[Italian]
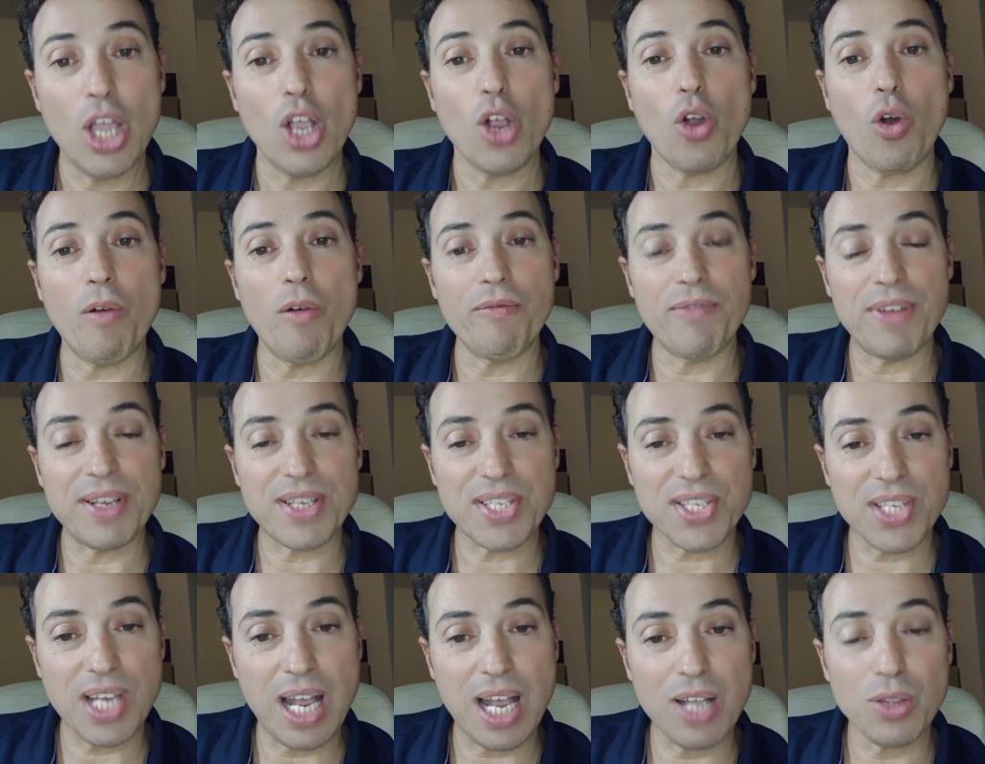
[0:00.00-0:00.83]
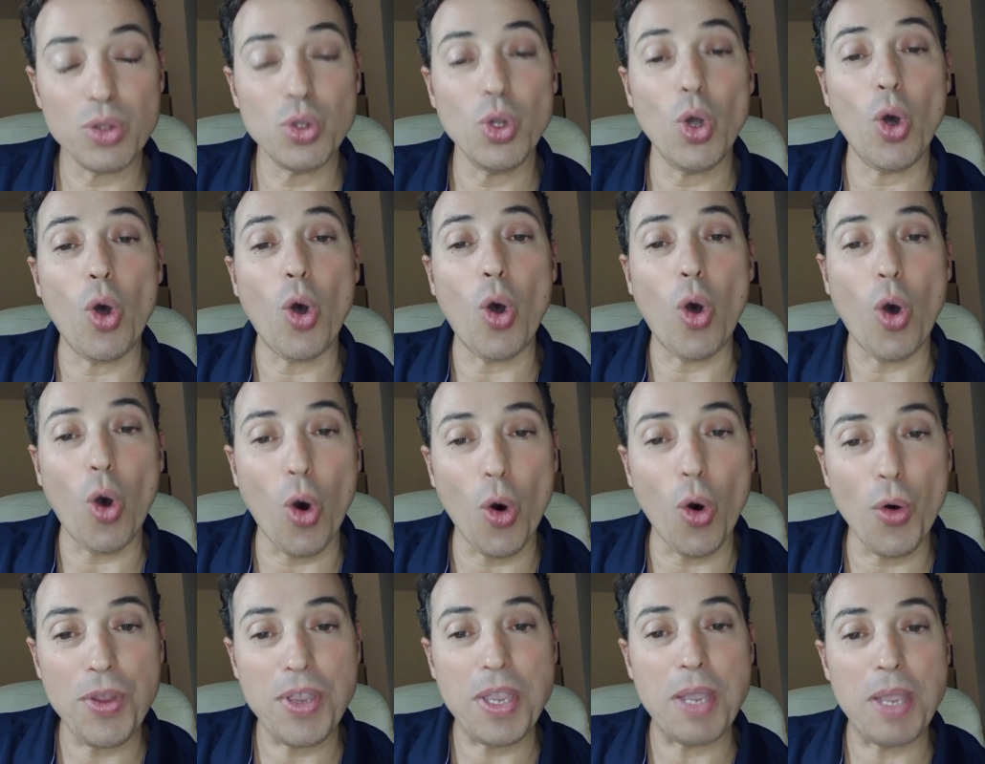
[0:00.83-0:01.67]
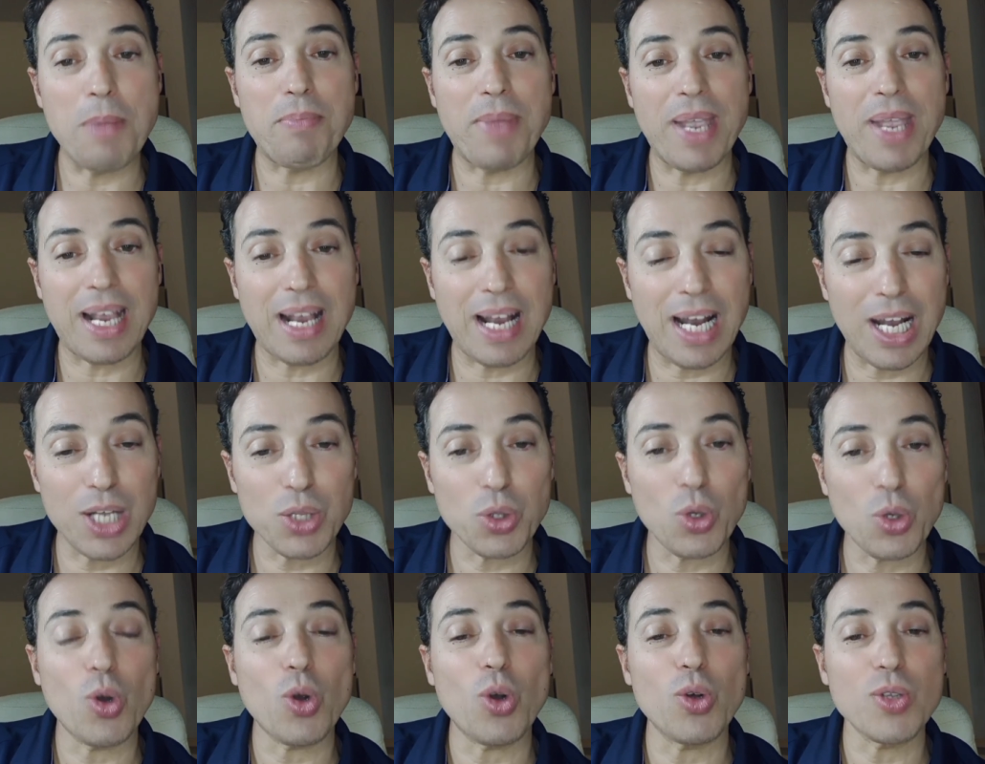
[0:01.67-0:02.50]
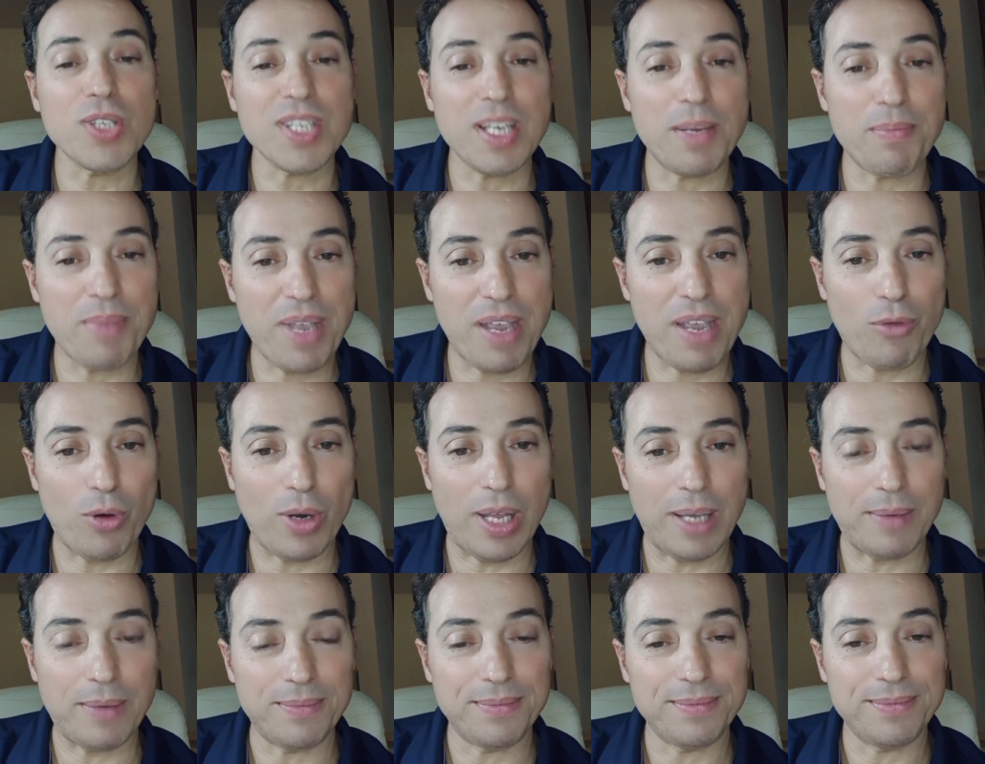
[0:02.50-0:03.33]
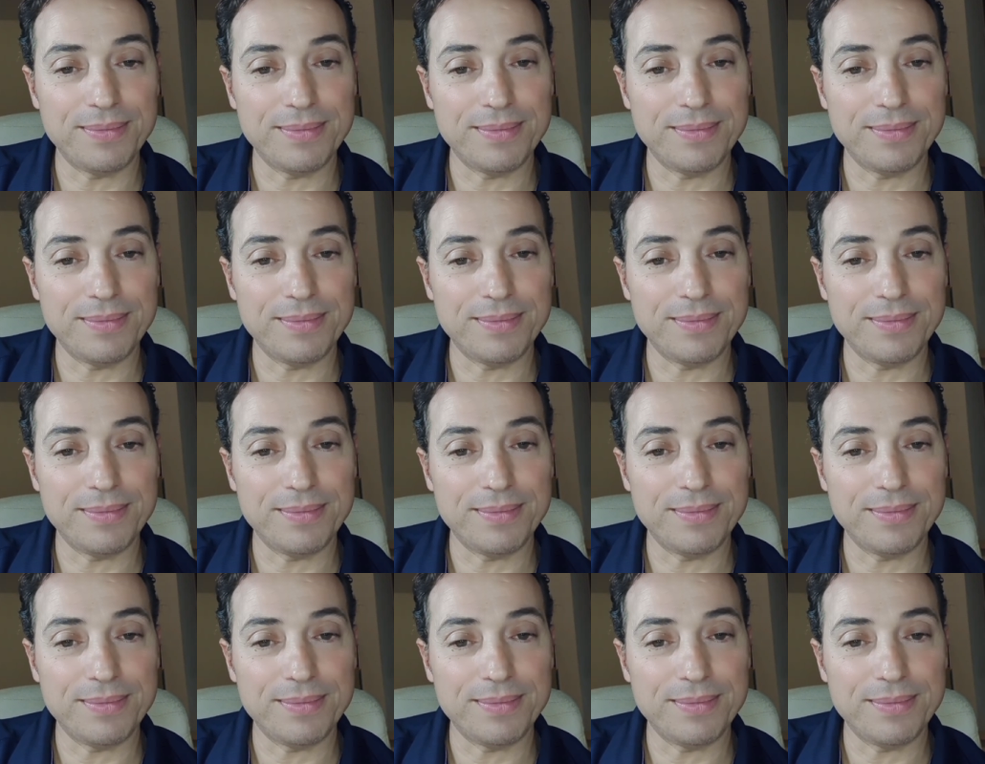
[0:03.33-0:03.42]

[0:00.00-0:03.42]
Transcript: confessando ogni peccato consapevole.